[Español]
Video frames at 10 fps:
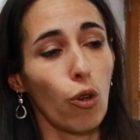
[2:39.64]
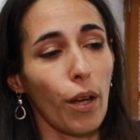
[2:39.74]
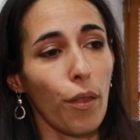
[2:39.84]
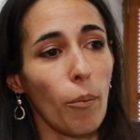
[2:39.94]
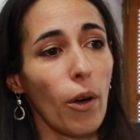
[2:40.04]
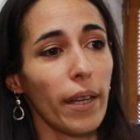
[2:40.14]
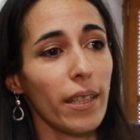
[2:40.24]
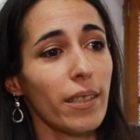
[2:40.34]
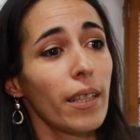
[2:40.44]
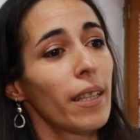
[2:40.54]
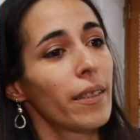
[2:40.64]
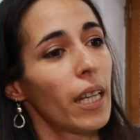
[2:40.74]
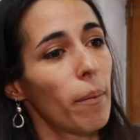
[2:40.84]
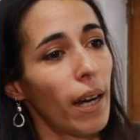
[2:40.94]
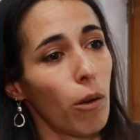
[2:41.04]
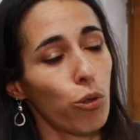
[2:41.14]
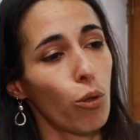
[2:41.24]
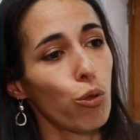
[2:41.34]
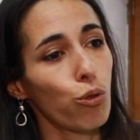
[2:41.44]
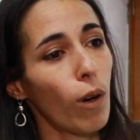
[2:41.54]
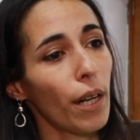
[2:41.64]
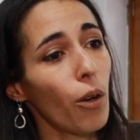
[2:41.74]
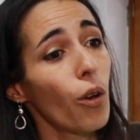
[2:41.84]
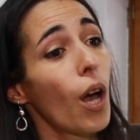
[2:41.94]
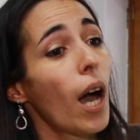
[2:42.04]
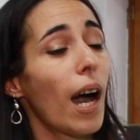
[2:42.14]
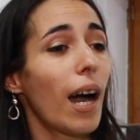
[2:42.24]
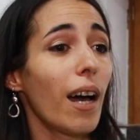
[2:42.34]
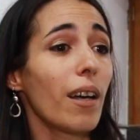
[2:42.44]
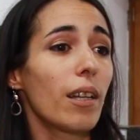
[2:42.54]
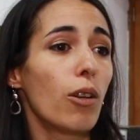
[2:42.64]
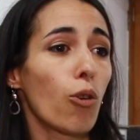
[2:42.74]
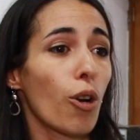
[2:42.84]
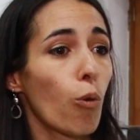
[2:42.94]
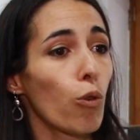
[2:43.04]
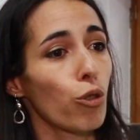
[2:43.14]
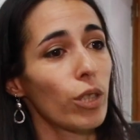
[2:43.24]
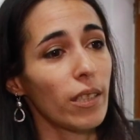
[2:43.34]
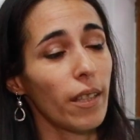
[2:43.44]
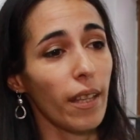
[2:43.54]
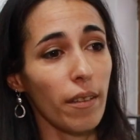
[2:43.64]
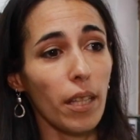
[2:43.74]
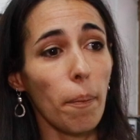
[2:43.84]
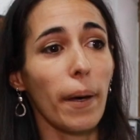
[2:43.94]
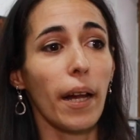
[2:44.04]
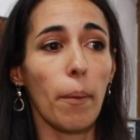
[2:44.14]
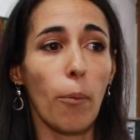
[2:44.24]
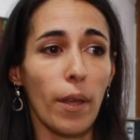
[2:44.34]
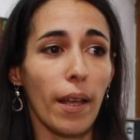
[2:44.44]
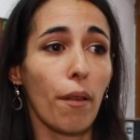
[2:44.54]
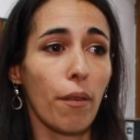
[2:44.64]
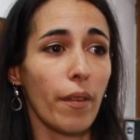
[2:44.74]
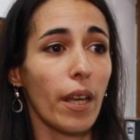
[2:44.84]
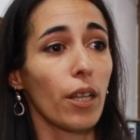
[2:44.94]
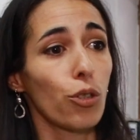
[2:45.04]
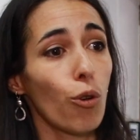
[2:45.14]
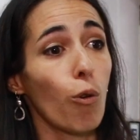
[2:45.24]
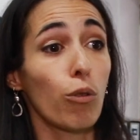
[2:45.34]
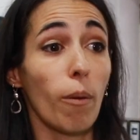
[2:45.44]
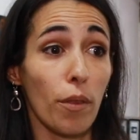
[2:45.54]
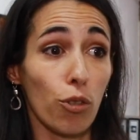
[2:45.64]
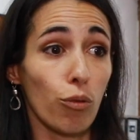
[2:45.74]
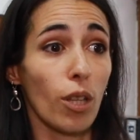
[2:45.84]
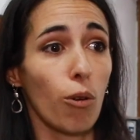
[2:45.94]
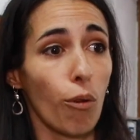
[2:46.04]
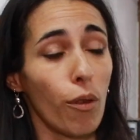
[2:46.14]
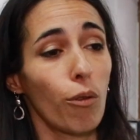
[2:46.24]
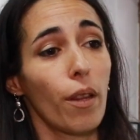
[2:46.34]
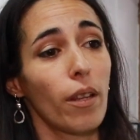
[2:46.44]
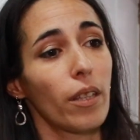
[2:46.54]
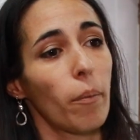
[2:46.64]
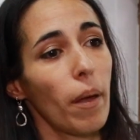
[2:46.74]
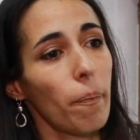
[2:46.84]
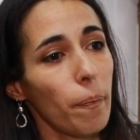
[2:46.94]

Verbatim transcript: lo que hacemos es derivar a nuestros usuarios a los recursos ya existentes para que puedan acceder a ellos cuando a veces son desconocedores del tema.